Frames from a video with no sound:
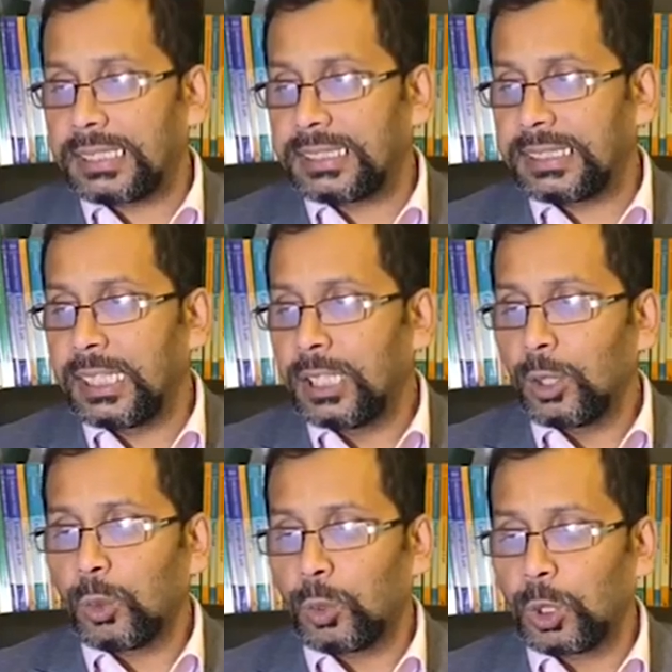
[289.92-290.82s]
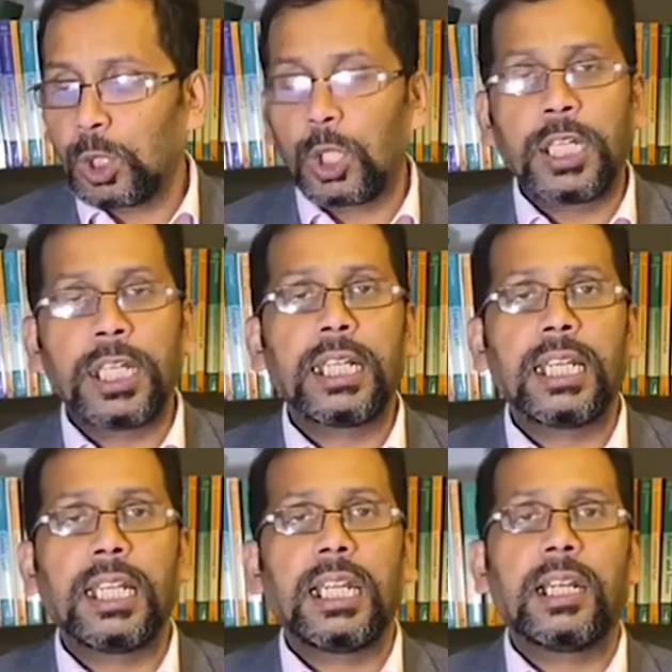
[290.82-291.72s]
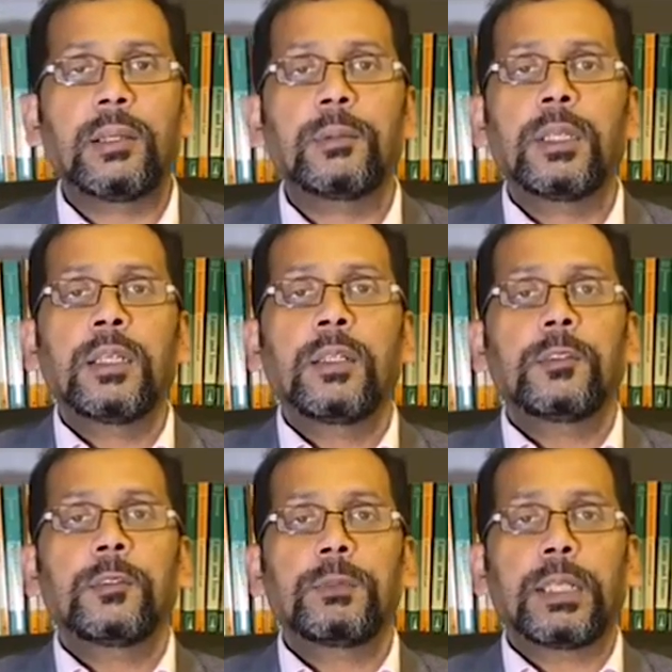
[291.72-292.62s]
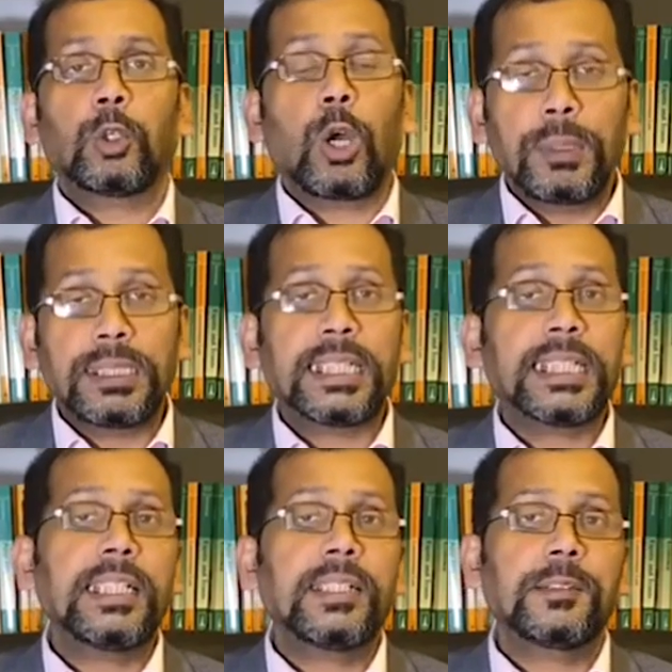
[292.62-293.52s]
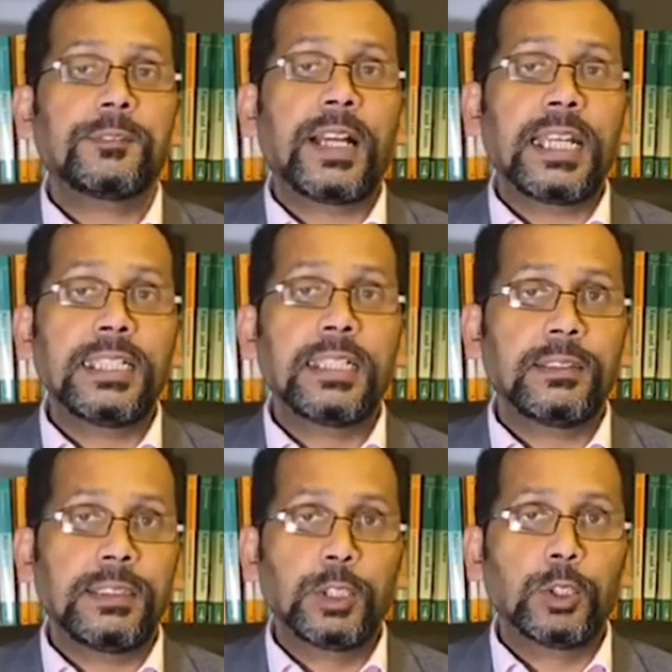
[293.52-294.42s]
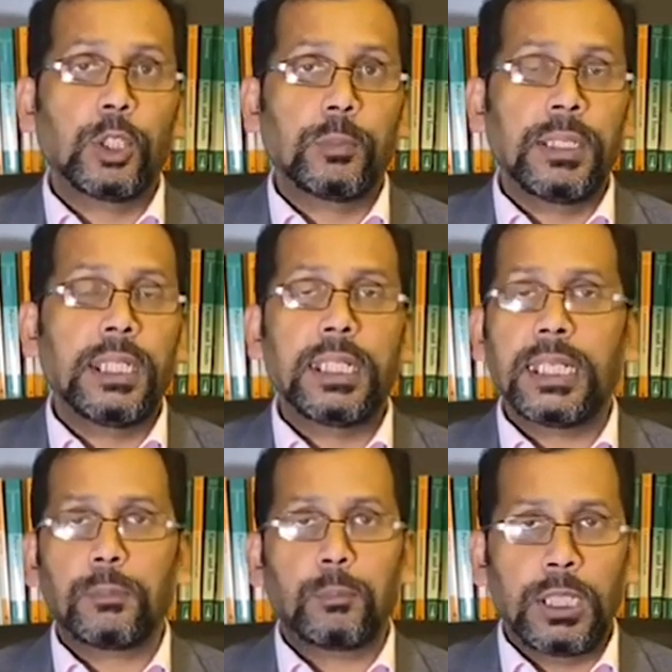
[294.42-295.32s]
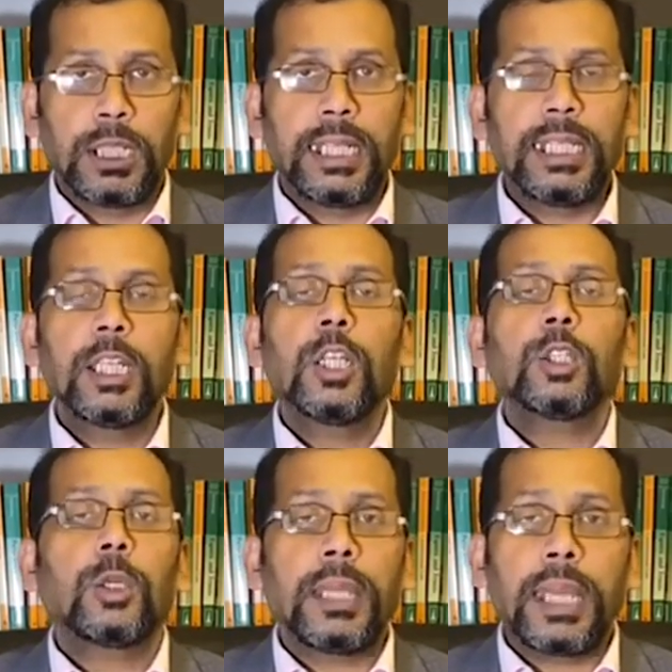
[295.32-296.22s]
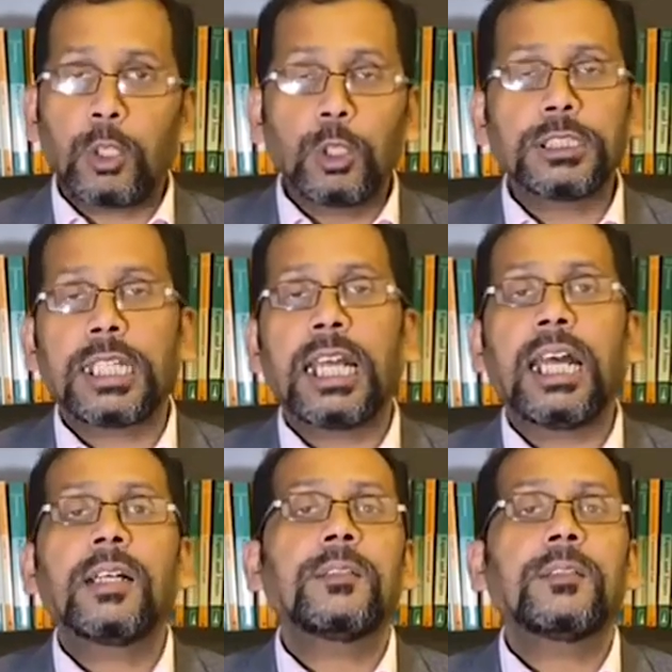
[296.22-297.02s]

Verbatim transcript: আসছে কোনো ধরনের মানে কবে থেকে ফাইন ইস্যু করবে এটা বলে নাই তবে এখন তারা